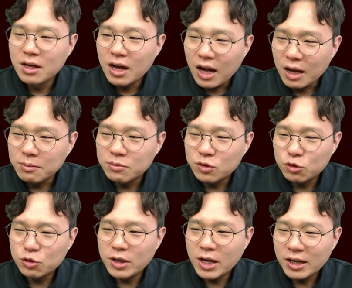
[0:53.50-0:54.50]
암
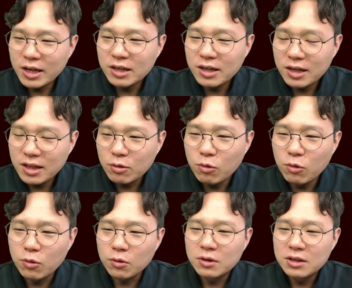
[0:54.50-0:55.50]
수술의 한계를
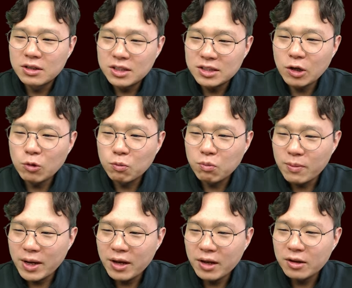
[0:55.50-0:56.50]
깨닫고
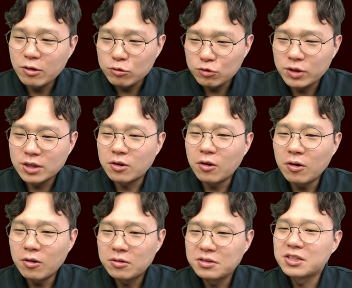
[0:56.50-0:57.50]
식사요법에연구해서
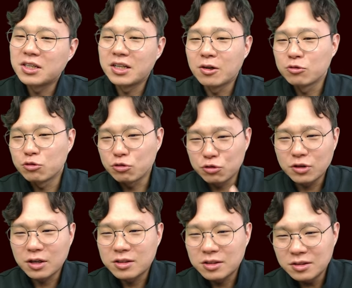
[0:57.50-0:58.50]
이제 이런 주스
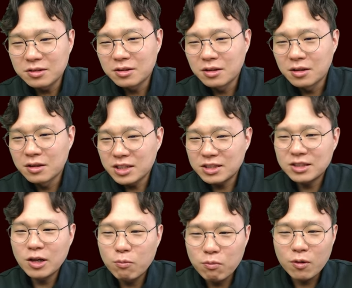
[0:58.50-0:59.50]
같은
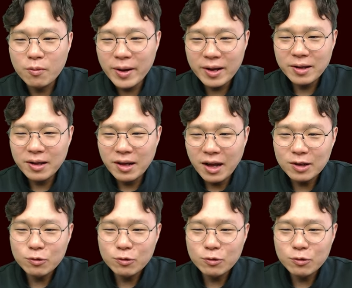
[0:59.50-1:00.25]
식사요법에 한